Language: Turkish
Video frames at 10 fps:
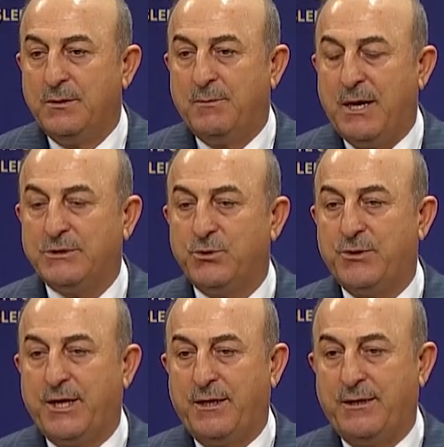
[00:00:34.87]
Bazı
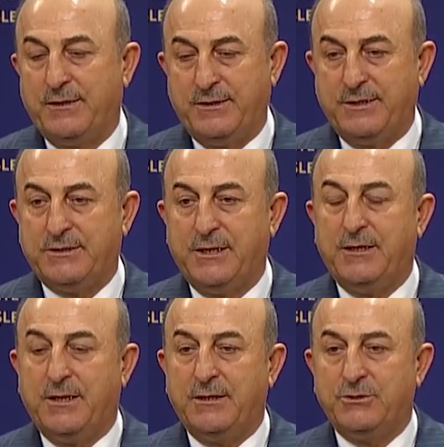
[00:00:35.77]
ülkelerin de
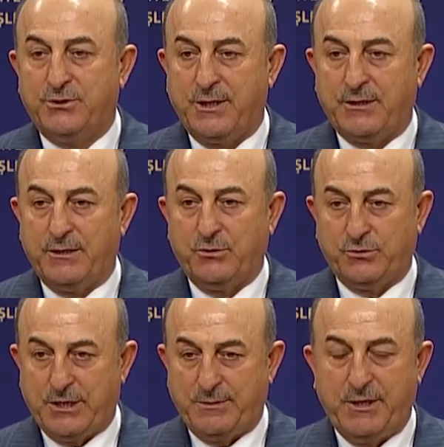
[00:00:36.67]
desteğiyle sürekli
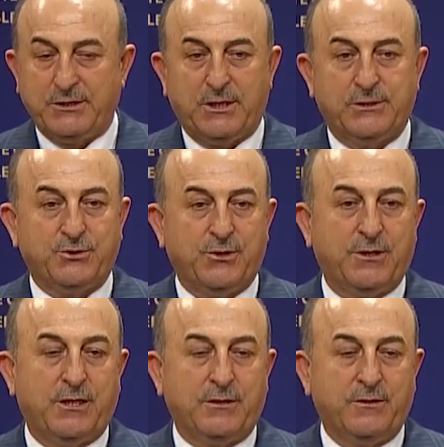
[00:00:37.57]
güçlenmeye
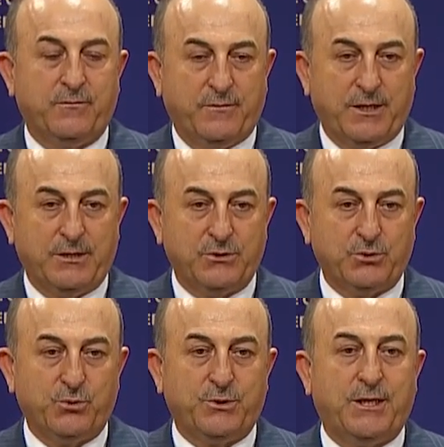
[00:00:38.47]
çalışıyorlar ve
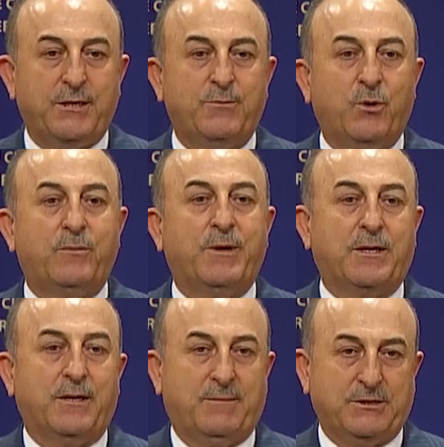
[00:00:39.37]
Suriye'yi
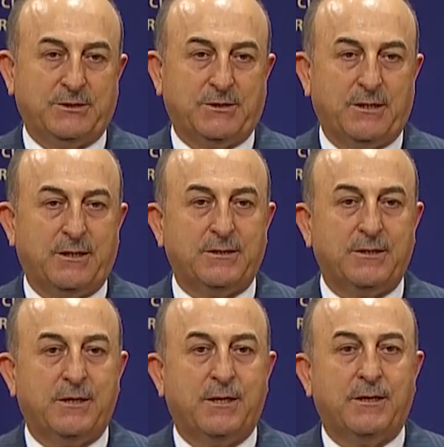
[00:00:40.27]
bölmek amacındalar.
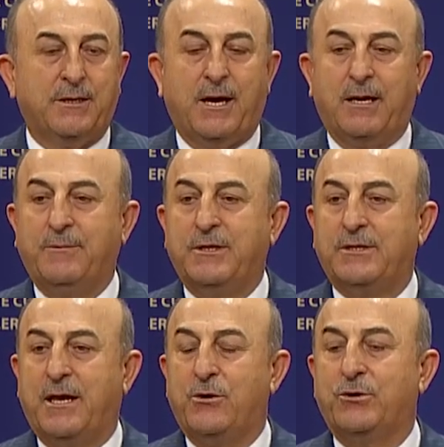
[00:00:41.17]
Yani bir
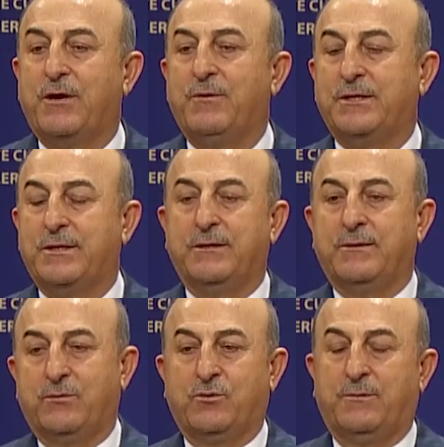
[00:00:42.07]
terör
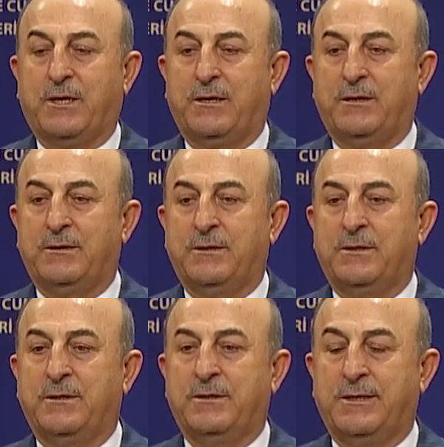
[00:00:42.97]
devleti kurmak e,
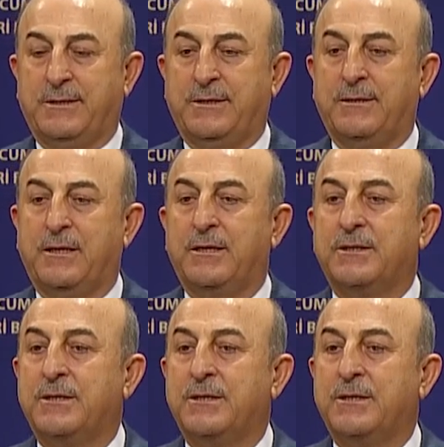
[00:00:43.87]
niyetindeler.